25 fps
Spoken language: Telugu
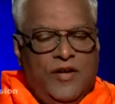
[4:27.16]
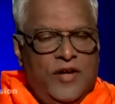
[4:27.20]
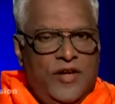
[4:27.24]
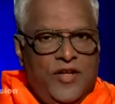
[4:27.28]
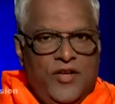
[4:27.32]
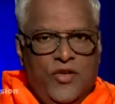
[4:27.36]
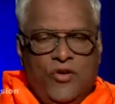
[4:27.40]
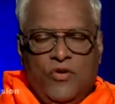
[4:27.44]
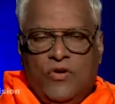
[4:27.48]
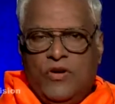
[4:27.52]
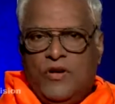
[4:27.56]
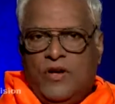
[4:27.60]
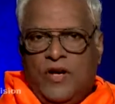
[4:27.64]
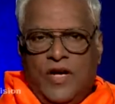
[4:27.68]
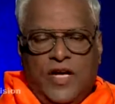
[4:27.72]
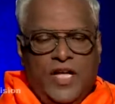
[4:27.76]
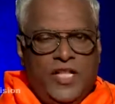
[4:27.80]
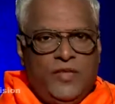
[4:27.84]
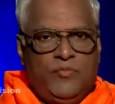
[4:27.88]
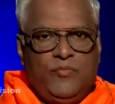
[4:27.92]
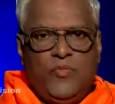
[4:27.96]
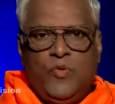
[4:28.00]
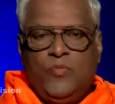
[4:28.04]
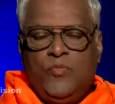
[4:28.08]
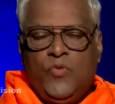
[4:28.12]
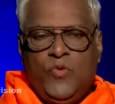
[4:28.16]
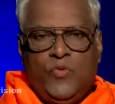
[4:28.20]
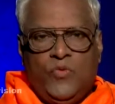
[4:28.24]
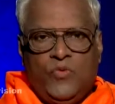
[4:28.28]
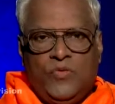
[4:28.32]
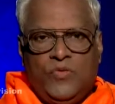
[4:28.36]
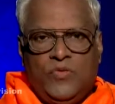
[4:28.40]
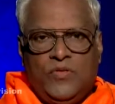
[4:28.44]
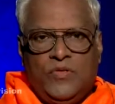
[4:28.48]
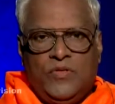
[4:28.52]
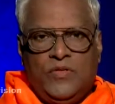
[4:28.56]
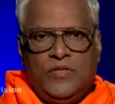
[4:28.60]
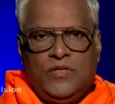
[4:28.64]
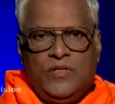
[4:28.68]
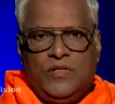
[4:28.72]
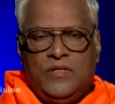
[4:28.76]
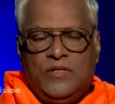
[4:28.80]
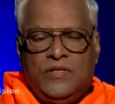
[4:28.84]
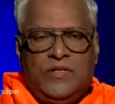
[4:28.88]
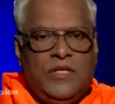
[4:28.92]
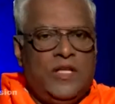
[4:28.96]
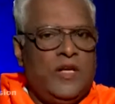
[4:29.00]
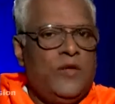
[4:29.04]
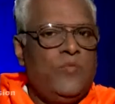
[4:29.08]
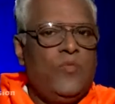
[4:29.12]
వారి యొక్క ఆత్మము
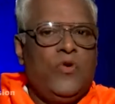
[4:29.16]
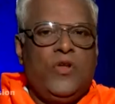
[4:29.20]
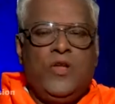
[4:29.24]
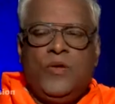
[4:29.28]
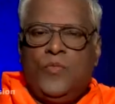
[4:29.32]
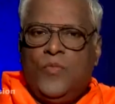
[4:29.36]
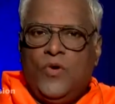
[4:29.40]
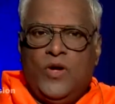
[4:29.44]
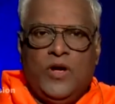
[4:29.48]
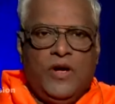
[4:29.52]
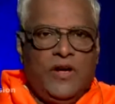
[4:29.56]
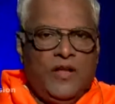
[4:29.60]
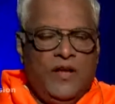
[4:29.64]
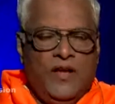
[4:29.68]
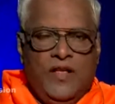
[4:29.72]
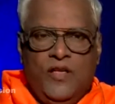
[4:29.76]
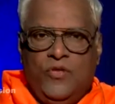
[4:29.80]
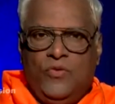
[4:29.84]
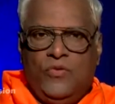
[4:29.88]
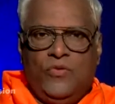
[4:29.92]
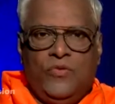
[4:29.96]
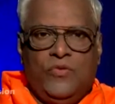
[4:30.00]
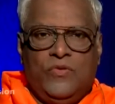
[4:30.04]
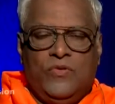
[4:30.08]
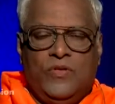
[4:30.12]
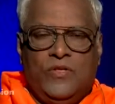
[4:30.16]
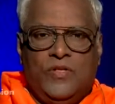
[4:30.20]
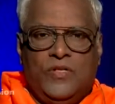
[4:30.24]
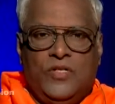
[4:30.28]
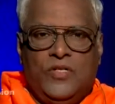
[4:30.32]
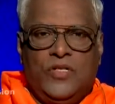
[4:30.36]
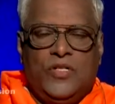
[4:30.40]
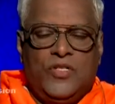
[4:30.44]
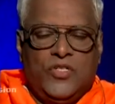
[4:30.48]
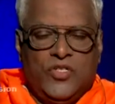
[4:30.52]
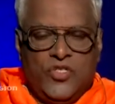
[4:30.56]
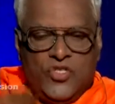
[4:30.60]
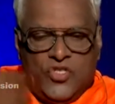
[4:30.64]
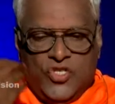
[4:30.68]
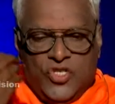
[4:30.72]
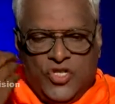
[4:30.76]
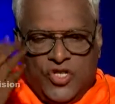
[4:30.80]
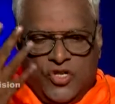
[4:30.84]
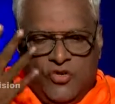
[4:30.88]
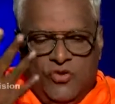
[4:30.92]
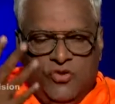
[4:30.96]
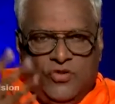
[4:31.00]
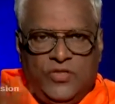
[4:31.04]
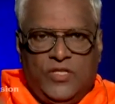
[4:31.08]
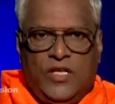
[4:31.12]
నిర్మూలముగా లేదు
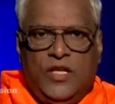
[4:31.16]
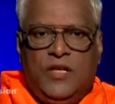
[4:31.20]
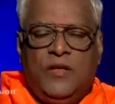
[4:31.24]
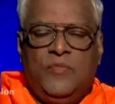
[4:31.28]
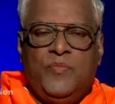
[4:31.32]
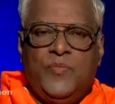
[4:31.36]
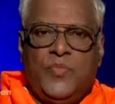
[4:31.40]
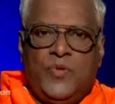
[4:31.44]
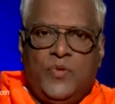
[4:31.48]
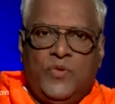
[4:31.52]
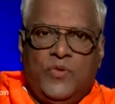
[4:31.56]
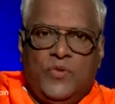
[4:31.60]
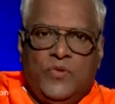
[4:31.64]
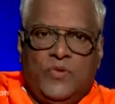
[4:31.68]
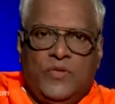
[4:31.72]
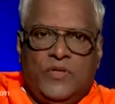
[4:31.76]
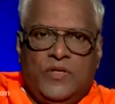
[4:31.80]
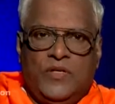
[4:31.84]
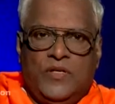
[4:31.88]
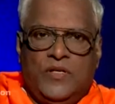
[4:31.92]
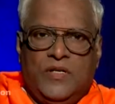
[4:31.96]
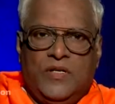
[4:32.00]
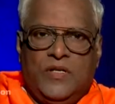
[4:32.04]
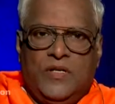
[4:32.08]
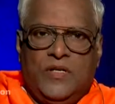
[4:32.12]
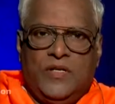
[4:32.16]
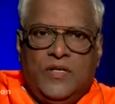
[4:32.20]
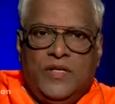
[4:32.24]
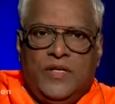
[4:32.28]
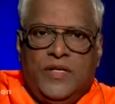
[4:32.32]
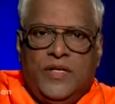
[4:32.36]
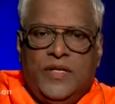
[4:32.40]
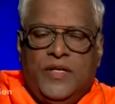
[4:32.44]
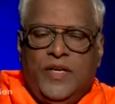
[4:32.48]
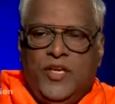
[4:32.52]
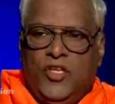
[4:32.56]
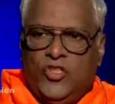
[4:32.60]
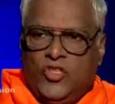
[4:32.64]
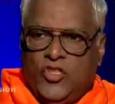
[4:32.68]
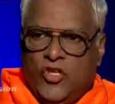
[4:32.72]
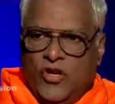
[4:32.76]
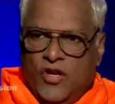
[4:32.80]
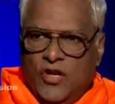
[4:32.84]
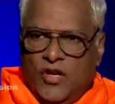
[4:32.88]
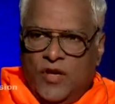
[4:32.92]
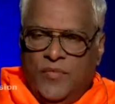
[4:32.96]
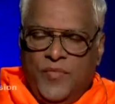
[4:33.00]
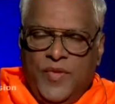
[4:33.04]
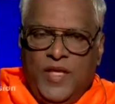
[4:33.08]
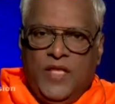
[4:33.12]
చెడు తలంపులు
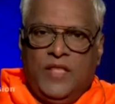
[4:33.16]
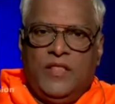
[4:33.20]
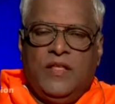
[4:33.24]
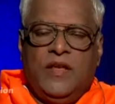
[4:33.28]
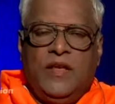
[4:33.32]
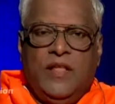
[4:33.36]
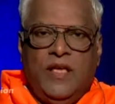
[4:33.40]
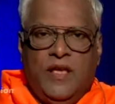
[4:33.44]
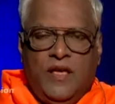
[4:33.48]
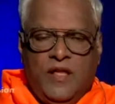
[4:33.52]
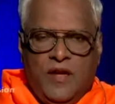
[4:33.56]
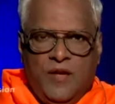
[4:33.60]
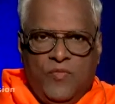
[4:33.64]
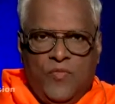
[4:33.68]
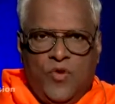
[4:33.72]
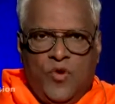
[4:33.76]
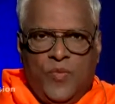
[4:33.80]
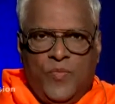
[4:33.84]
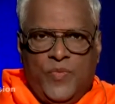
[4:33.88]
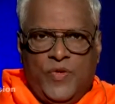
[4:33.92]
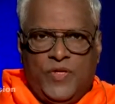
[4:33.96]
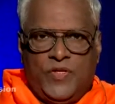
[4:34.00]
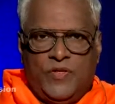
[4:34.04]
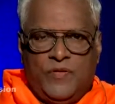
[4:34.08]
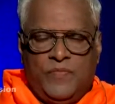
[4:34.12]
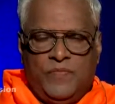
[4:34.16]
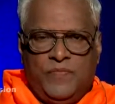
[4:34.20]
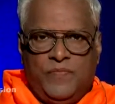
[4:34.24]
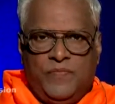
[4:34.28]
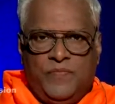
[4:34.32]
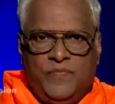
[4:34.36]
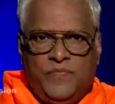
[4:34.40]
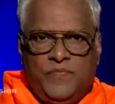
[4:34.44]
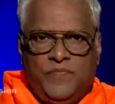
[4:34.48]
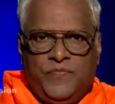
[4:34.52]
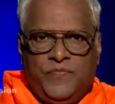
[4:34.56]
ఇతరుల మీద నేరమోపటం